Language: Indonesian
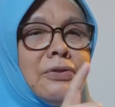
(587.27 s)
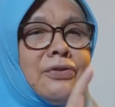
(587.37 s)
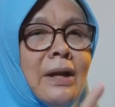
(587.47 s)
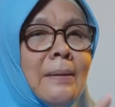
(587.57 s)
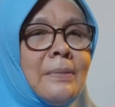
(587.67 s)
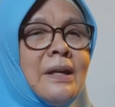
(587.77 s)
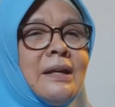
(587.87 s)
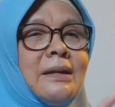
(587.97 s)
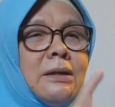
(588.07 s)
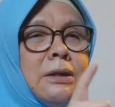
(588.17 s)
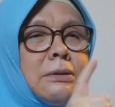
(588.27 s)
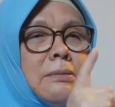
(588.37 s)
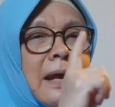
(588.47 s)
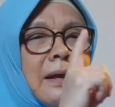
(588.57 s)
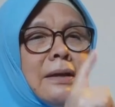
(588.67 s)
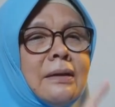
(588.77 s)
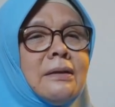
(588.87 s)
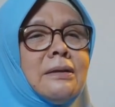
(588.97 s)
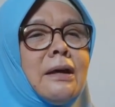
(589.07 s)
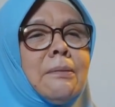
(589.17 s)
Islam itulah
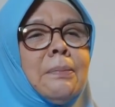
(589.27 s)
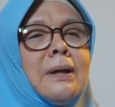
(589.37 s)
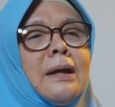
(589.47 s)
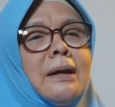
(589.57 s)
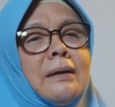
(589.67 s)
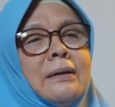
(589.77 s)
yang benar.